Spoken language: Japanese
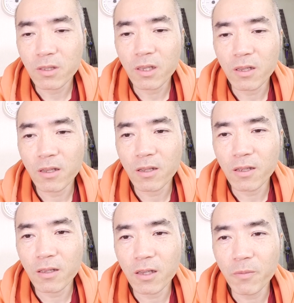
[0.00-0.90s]

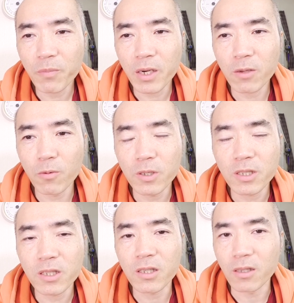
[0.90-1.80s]
で、やっぱり美味
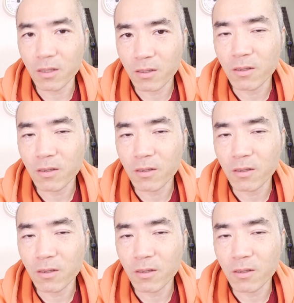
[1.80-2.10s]
しい。